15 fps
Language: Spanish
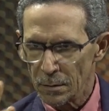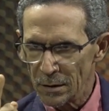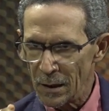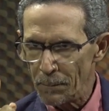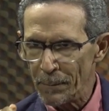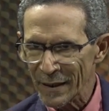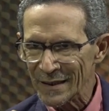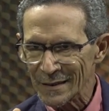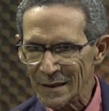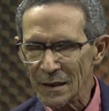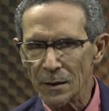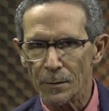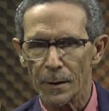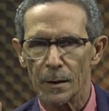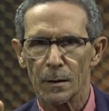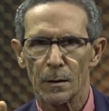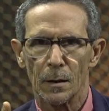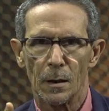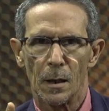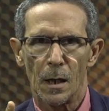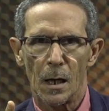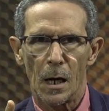despectiva,
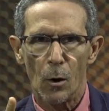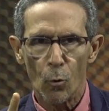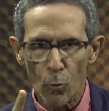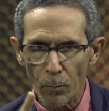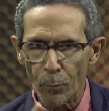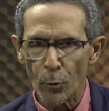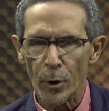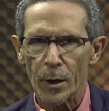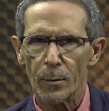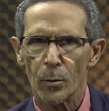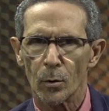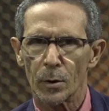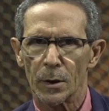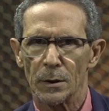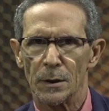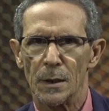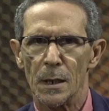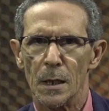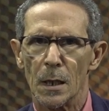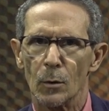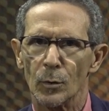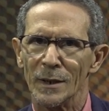a un pueblo que
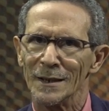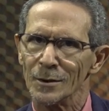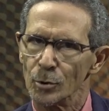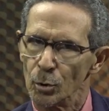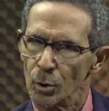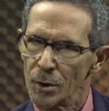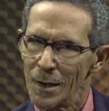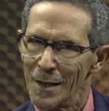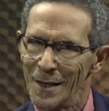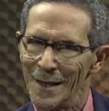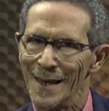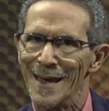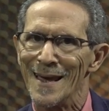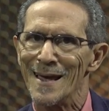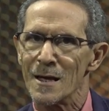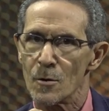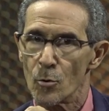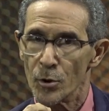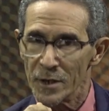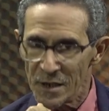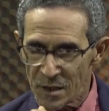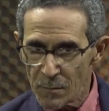tiene una historia de
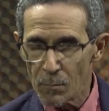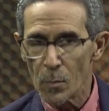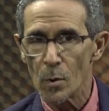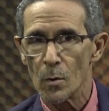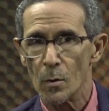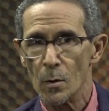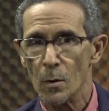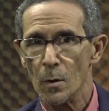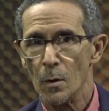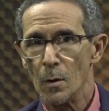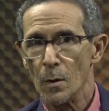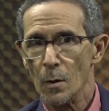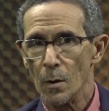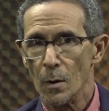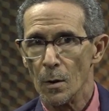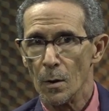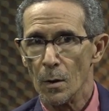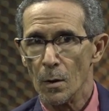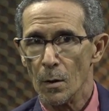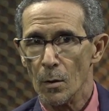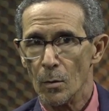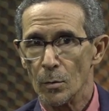heroísmo,
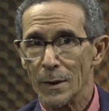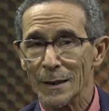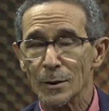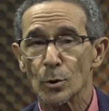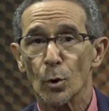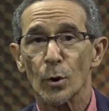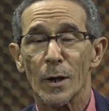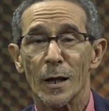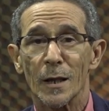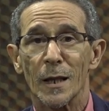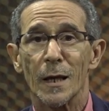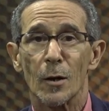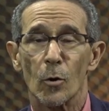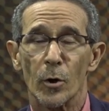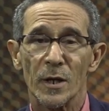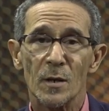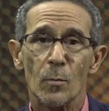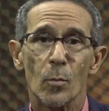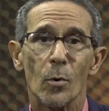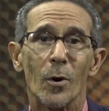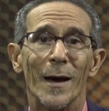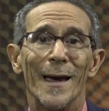una historia de
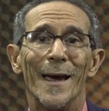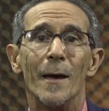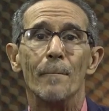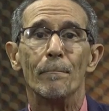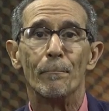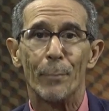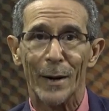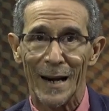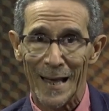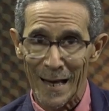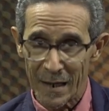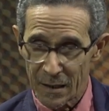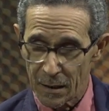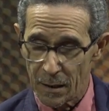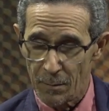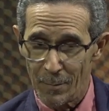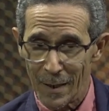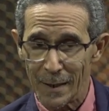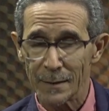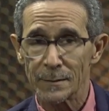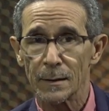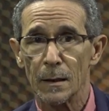heroísmo ejemplar
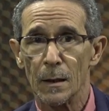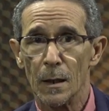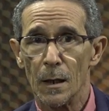además,